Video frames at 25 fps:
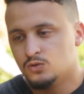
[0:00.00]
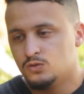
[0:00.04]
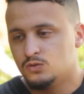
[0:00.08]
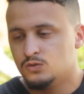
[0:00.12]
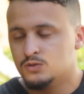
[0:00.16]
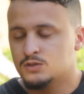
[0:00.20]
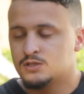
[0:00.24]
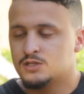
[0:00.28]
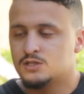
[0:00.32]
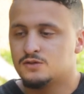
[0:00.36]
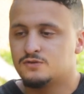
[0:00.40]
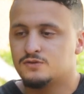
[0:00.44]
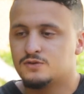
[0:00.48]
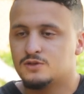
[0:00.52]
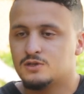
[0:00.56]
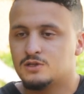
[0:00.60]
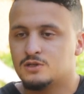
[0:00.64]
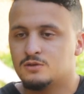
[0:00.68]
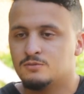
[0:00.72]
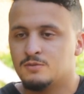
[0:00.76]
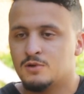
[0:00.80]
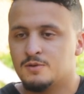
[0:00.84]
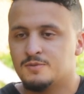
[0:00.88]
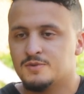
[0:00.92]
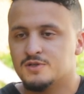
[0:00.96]
ونصيفط
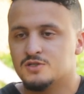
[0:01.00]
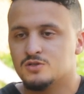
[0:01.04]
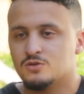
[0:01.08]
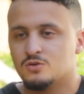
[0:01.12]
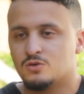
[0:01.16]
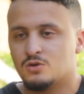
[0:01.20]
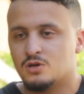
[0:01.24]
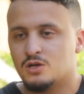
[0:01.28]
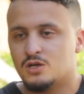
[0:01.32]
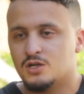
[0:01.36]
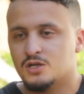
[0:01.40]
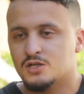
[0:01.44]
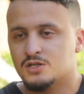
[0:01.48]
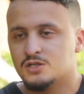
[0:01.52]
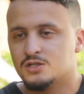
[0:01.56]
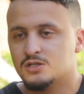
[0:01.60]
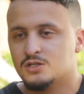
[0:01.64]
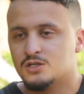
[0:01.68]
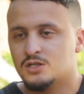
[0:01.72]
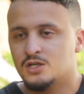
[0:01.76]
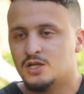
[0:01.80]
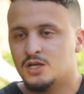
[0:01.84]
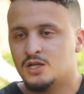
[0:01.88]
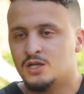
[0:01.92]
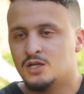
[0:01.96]
لماما زهور الحج
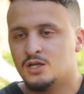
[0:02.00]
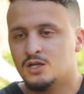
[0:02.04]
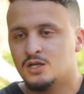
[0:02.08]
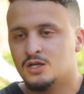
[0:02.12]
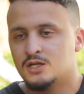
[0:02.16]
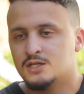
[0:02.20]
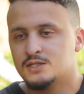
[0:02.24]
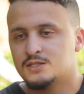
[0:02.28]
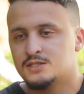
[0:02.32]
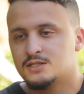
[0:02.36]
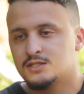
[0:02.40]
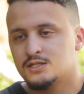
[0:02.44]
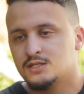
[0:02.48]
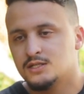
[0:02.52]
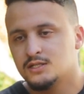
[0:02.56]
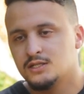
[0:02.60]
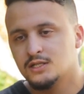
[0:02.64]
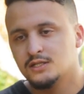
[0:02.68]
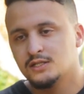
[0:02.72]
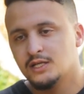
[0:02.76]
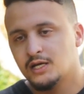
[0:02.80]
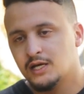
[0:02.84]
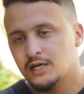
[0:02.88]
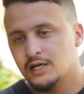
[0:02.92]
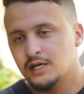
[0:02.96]
لان السيده
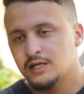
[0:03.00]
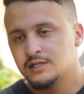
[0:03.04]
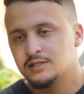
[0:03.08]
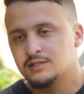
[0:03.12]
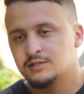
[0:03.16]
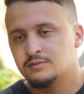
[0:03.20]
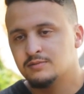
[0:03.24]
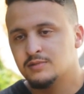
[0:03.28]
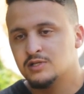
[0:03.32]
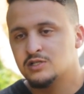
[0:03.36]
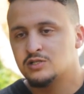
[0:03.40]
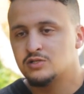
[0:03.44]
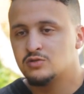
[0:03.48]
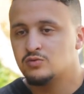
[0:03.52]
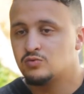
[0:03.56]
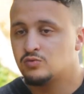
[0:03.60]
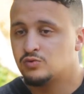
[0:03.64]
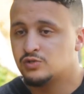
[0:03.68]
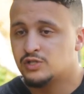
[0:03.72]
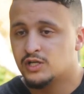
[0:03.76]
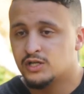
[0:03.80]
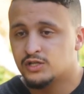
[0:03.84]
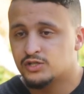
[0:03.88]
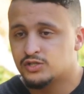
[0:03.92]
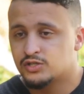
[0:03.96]
ضحات ما
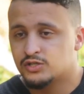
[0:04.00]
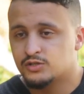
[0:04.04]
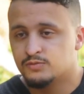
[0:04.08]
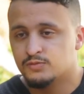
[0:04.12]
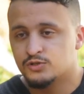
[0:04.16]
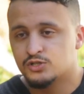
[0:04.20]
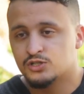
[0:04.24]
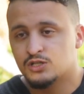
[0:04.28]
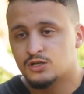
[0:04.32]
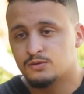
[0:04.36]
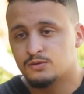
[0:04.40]
تزوجاتش باش